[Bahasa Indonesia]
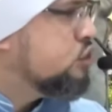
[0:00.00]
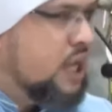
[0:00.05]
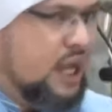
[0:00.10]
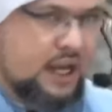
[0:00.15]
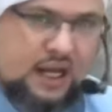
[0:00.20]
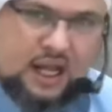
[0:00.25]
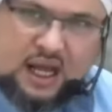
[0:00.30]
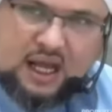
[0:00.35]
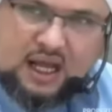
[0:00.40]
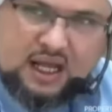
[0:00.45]

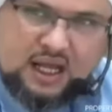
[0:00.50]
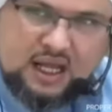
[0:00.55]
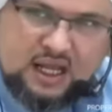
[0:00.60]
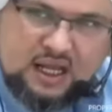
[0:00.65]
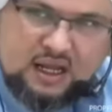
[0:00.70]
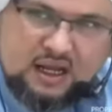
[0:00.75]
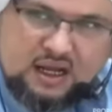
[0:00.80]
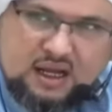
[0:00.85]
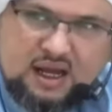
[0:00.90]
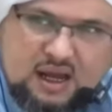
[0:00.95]
anak,
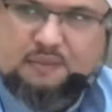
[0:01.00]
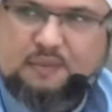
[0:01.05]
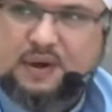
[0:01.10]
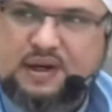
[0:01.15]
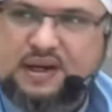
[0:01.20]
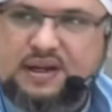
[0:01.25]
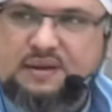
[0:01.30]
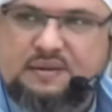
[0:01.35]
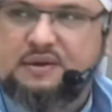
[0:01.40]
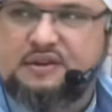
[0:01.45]

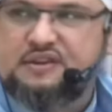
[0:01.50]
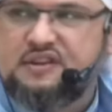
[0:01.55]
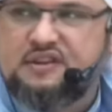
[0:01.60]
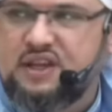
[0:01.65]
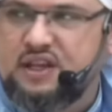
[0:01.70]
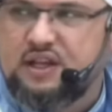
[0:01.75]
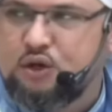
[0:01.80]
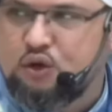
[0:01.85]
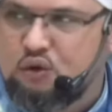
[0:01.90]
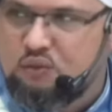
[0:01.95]
kapan dia
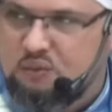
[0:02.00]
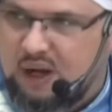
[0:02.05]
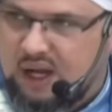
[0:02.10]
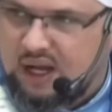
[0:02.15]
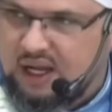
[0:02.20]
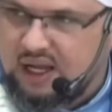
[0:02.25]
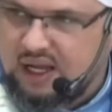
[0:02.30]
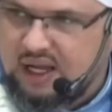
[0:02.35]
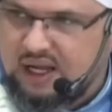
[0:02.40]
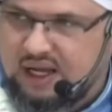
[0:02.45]
bersihin rumah,
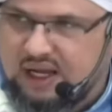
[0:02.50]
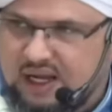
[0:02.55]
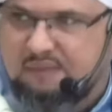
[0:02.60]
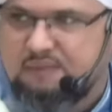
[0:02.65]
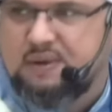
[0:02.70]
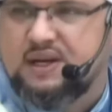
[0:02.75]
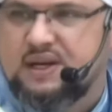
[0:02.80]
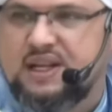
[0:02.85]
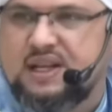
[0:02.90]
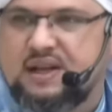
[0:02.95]

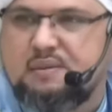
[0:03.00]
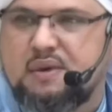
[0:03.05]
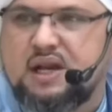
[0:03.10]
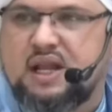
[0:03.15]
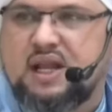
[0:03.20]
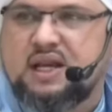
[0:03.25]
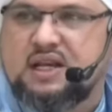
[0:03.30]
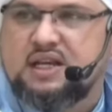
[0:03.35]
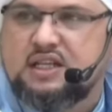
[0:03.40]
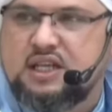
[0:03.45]
kapan dia
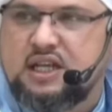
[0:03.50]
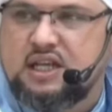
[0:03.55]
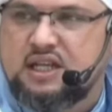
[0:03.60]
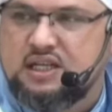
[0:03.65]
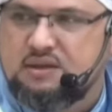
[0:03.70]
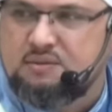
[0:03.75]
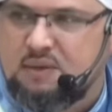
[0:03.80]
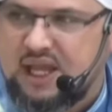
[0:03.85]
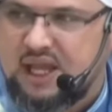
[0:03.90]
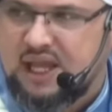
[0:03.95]

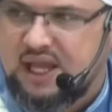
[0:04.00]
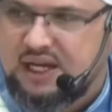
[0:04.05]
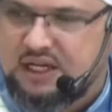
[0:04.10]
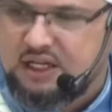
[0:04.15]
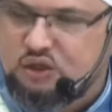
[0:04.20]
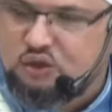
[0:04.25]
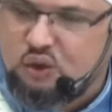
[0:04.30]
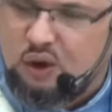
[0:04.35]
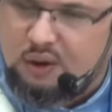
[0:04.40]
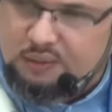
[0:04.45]
melayani, melayani
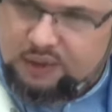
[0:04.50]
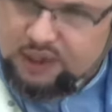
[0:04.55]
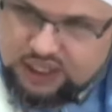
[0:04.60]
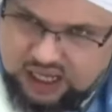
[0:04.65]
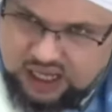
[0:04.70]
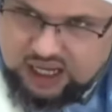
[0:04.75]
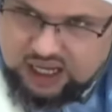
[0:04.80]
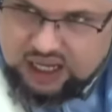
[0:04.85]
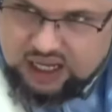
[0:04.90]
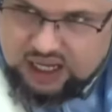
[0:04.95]

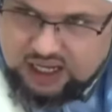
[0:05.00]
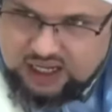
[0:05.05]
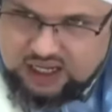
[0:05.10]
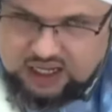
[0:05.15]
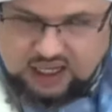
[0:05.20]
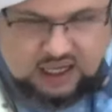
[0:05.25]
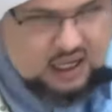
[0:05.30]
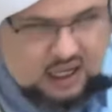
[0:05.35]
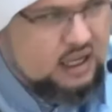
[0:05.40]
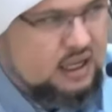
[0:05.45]
suaminya,
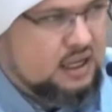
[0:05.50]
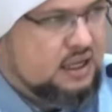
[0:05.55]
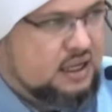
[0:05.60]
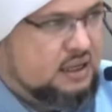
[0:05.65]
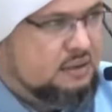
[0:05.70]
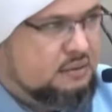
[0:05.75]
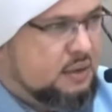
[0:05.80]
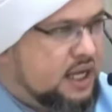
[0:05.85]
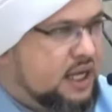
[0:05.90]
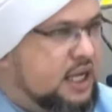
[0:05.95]

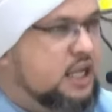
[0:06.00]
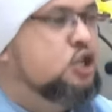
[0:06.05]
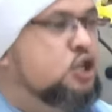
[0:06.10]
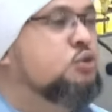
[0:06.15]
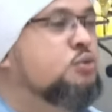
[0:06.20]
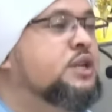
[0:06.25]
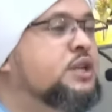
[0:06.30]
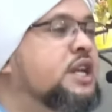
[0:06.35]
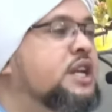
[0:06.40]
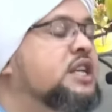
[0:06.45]
maka
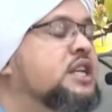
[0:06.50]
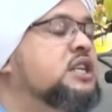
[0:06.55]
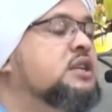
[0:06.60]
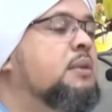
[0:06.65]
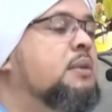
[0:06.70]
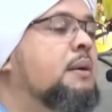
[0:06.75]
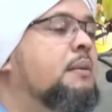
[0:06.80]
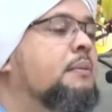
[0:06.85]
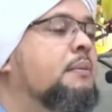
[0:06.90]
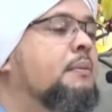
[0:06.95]
itu menjadi
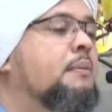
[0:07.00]
sebab.